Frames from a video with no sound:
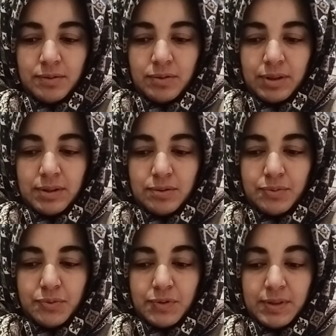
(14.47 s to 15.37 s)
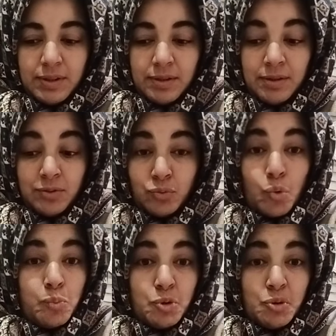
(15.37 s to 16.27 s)
ce qui se faisait
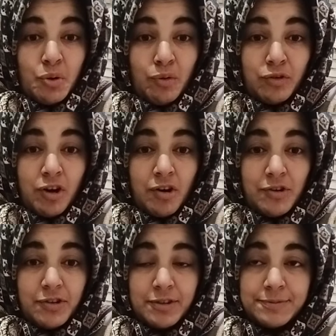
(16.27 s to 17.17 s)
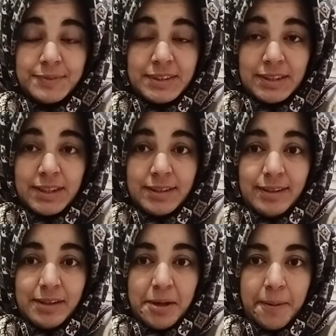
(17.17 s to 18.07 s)
de mieux en France,
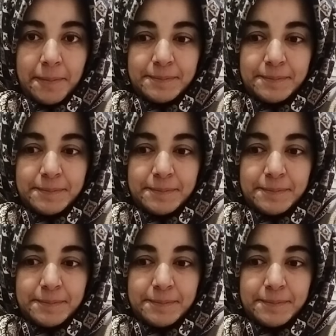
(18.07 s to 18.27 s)
c'est-à-dire